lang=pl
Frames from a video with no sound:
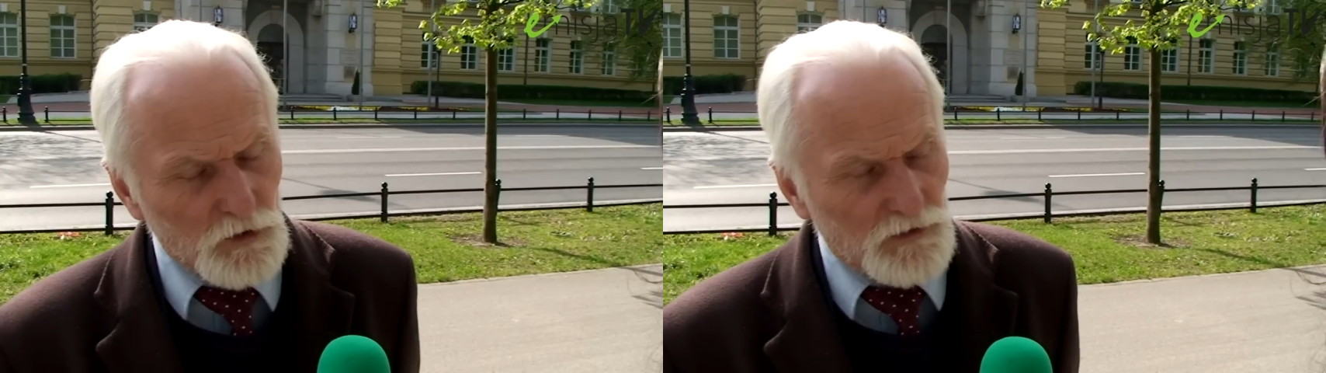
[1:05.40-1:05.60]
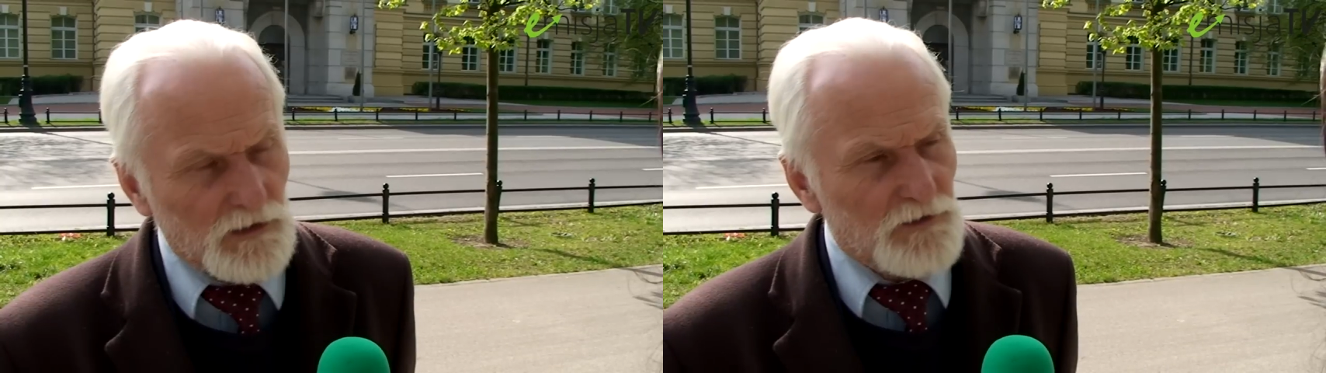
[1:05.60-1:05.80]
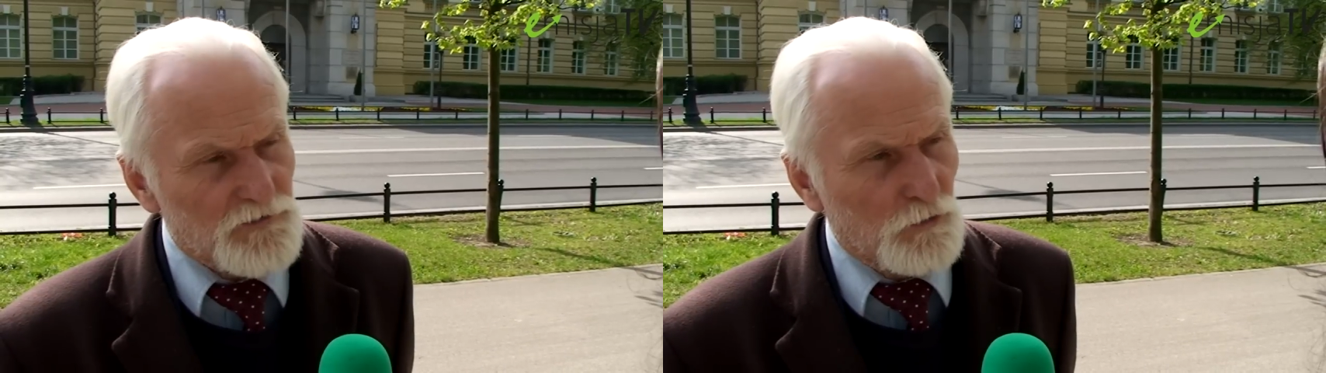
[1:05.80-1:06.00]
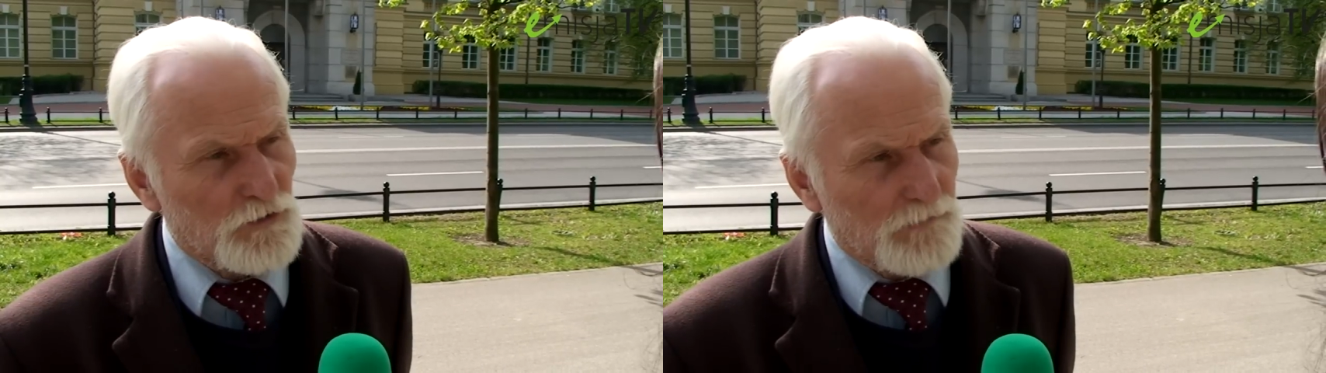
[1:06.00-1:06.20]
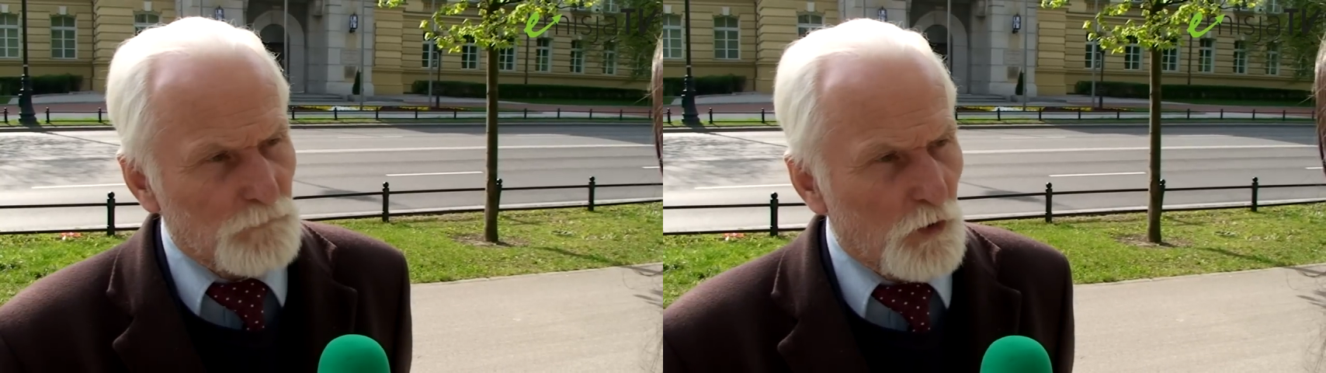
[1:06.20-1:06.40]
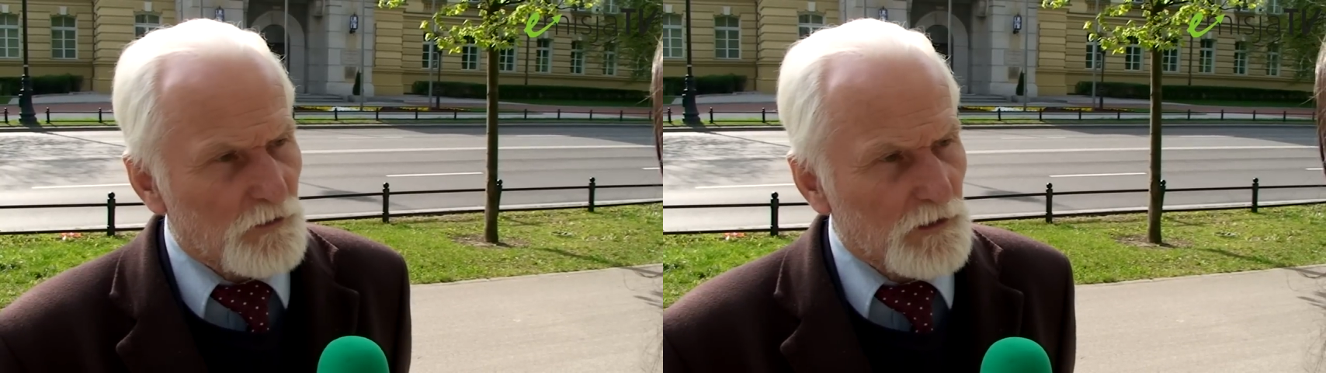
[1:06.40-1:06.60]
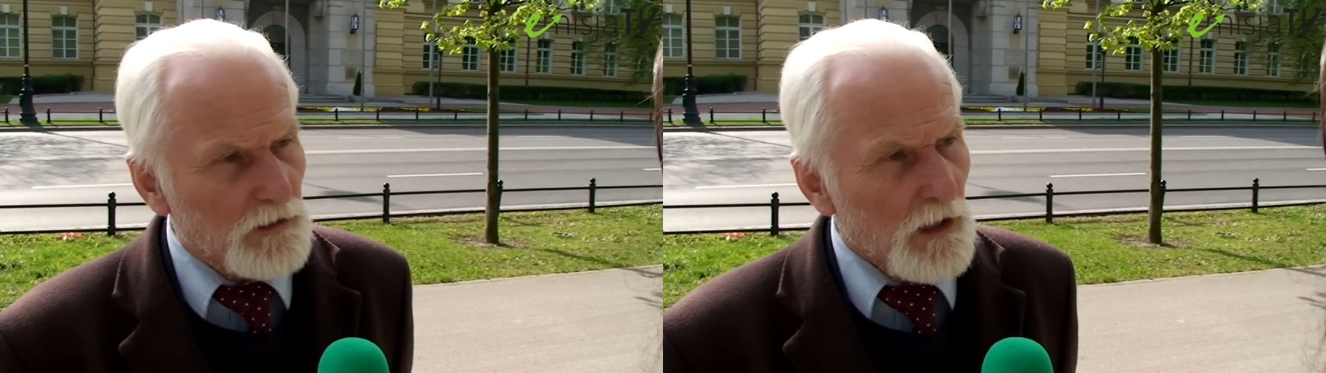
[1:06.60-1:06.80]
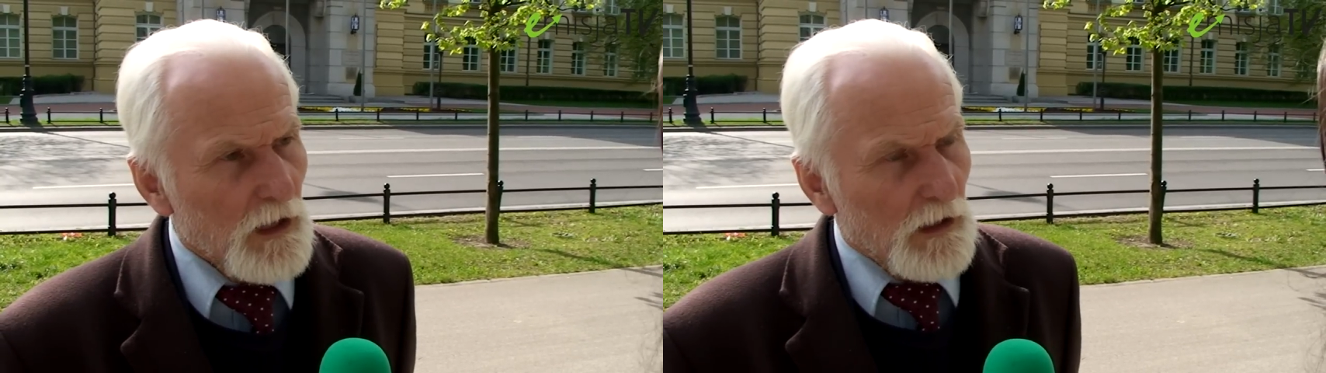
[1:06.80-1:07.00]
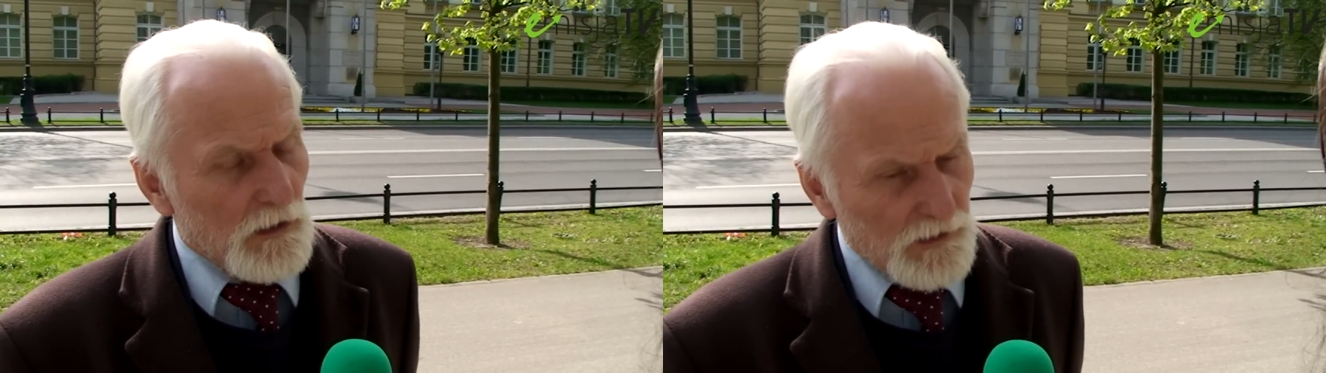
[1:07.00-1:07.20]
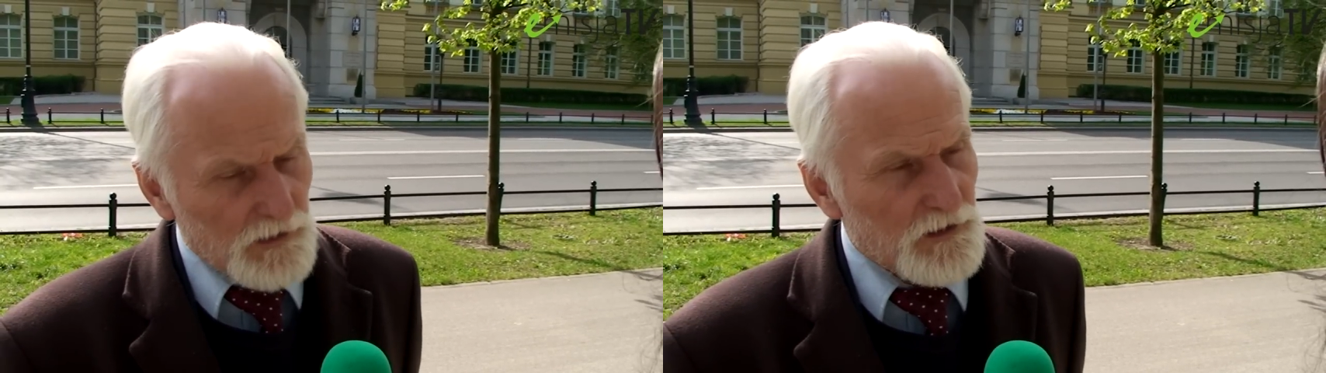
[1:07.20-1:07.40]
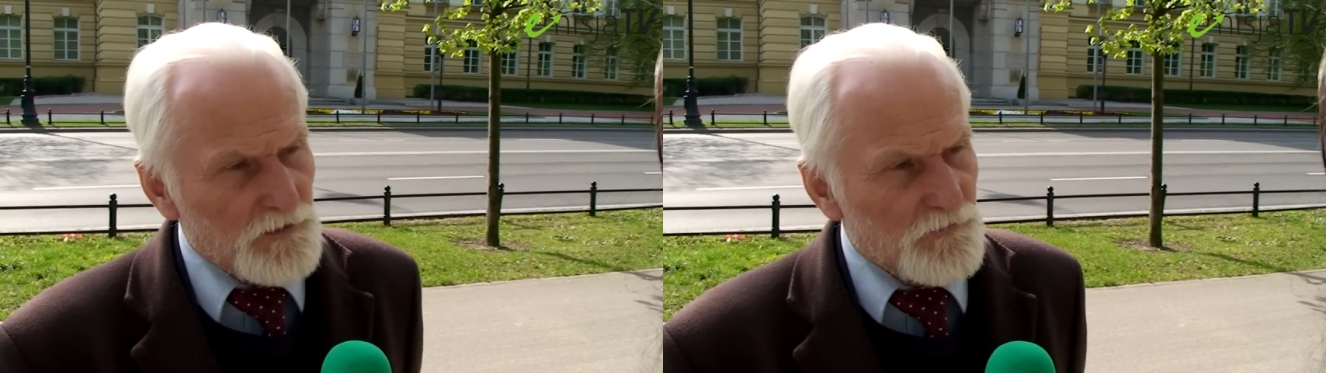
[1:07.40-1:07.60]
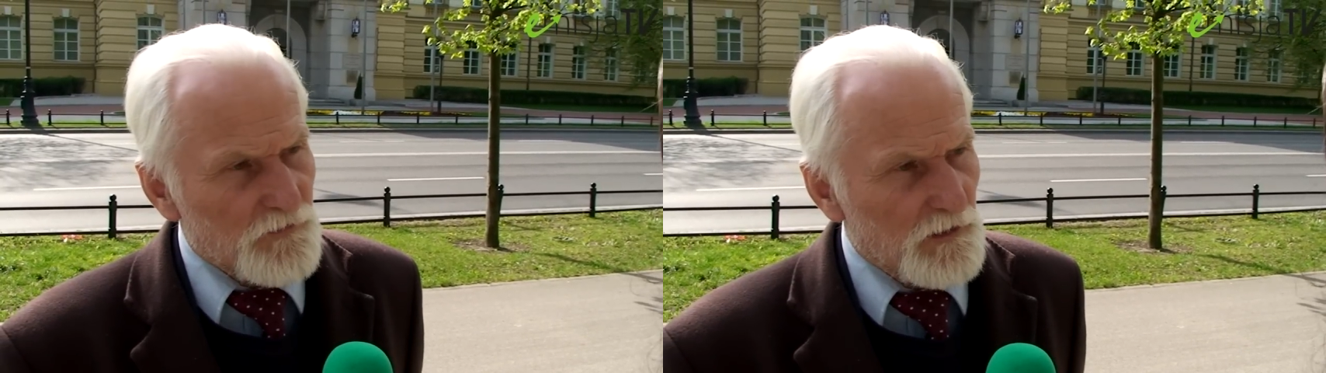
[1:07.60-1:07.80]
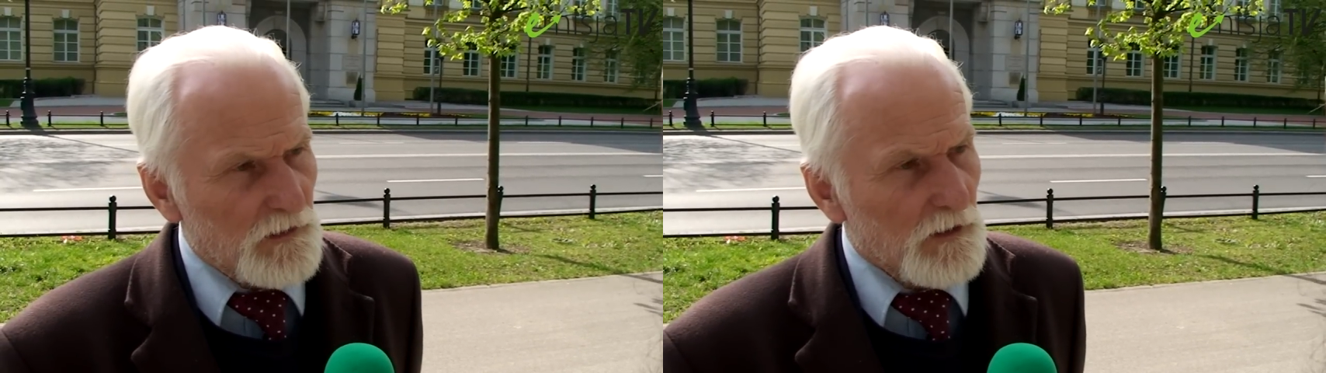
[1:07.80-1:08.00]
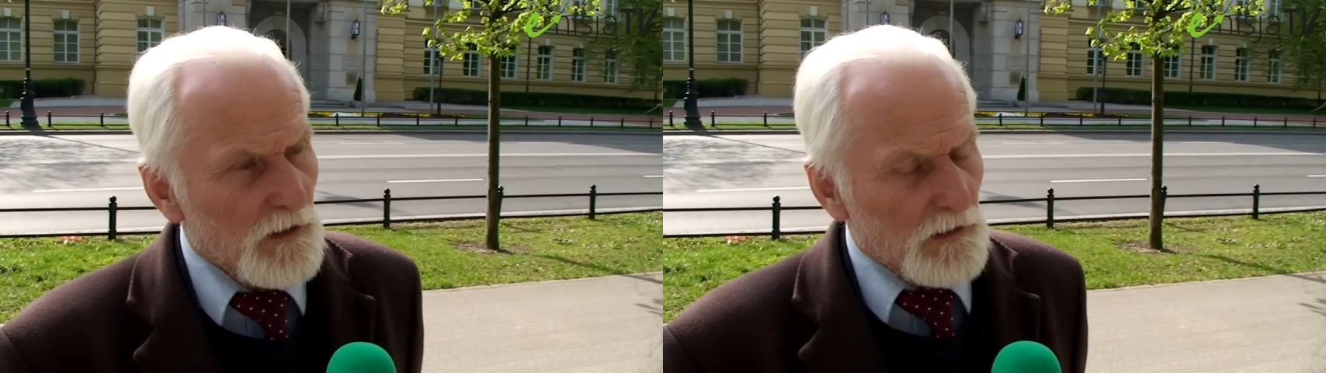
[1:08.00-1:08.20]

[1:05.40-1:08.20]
dotyka szczególnie młodych, energicznych